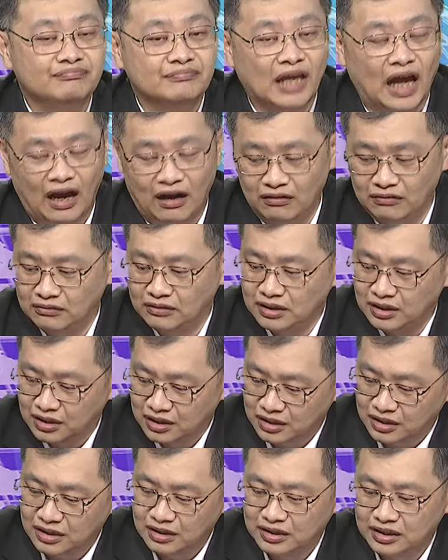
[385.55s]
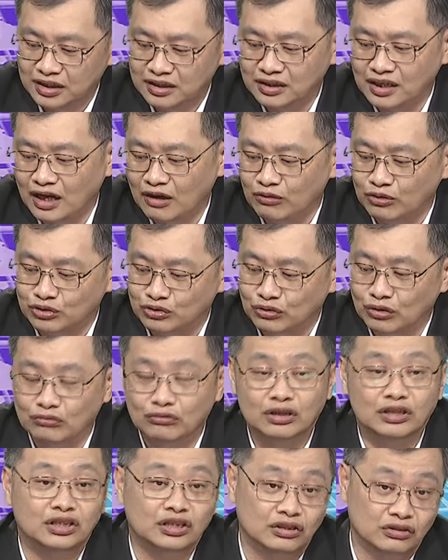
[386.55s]
好，接下来我说
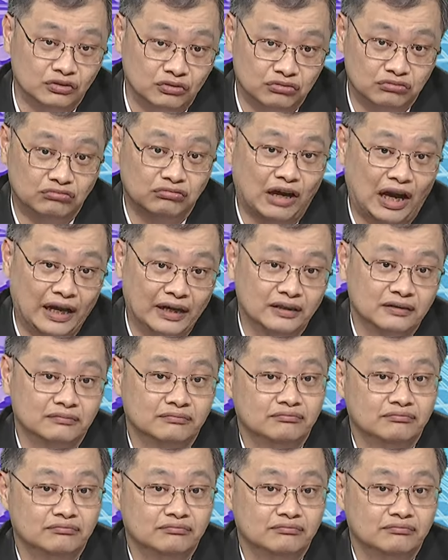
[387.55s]
问题出来，